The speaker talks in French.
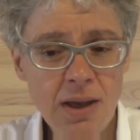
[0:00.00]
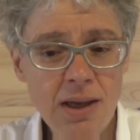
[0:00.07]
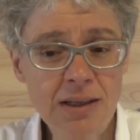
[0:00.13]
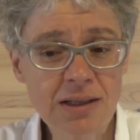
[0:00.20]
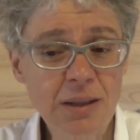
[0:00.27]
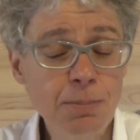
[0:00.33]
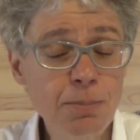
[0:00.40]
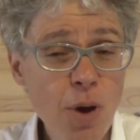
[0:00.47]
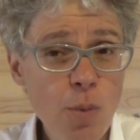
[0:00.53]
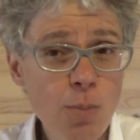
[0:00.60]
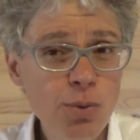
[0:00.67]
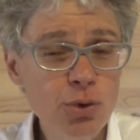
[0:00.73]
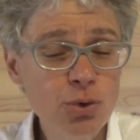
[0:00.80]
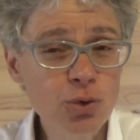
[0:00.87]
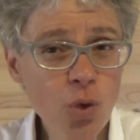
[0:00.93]
des
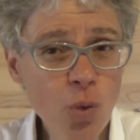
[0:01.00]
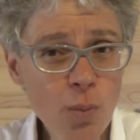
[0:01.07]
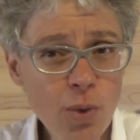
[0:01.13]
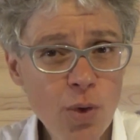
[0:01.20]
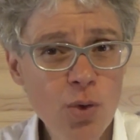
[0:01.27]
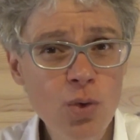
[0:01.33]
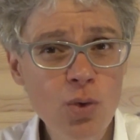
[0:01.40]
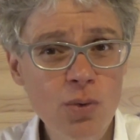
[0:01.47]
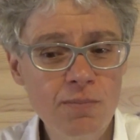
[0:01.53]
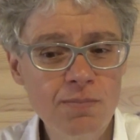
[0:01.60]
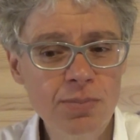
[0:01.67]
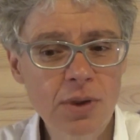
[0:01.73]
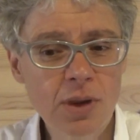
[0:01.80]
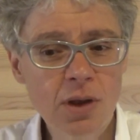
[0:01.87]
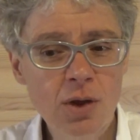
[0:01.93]
peuples nombreux
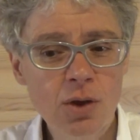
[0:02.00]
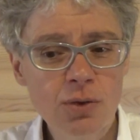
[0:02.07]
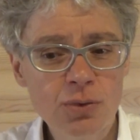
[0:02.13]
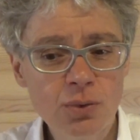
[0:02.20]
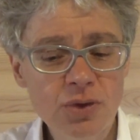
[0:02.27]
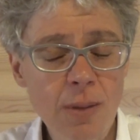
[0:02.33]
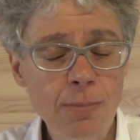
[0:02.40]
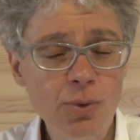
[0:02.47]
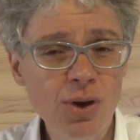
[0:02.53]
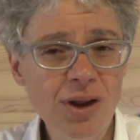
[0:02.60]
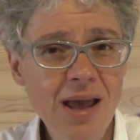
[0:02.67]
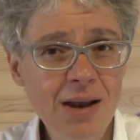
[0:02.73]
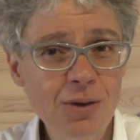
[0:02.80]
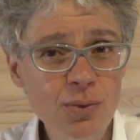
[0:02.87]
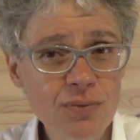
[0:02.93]
sont
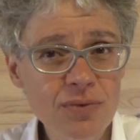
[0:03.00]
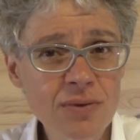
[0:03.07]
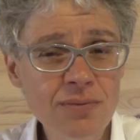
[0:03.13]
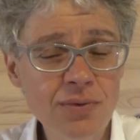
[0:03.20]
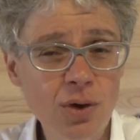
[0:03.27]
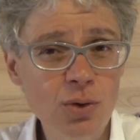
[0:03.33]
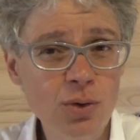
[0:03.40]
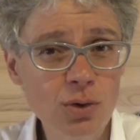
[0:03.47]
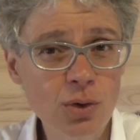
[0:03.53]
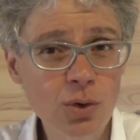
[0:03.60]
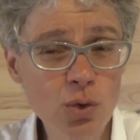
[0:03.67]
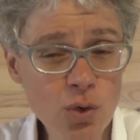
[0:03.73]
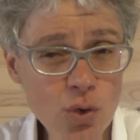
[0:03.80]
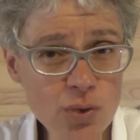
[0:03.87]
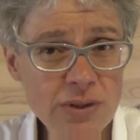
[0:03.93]
appelés à le vivre
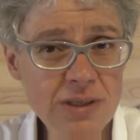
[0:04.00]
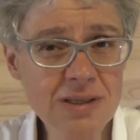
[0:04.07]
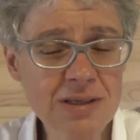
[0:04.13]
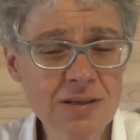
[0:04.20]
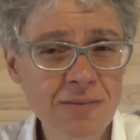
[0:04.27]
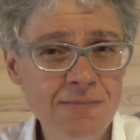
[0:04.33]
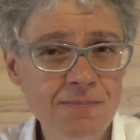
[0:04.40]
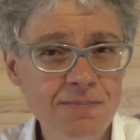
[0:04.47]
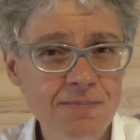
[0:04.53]
eux aussi.